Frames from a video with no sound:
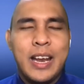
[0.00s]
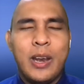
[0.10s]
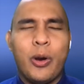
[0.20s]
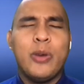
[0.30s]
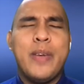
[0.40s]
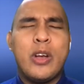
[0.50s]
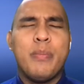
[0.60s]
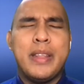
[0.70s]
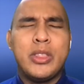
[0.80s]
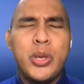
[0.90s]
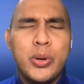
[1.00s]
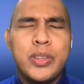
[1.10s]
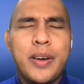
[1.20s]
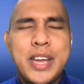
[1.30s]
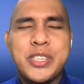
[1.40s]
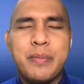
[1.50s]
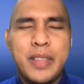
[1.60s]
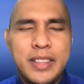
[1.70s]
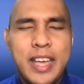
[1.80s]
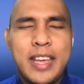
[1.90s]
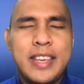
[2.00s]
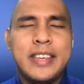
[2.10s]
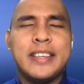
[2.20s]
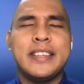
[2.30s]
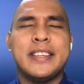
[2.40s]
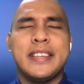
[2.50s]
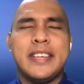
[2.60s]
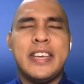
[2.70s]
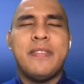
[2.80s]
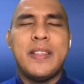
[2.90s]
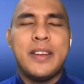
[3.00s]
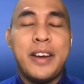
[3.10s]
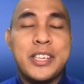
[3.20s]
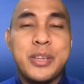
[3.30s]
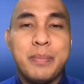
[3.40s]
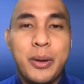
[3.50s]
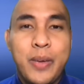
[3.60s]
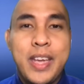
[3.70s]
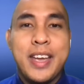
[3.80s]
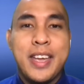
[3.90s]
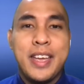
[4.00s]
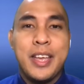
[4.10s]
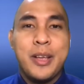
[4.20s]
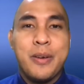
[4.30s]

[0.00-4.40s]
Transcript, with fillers: Lord, we commit to you the rest of the day, even the rest of the week.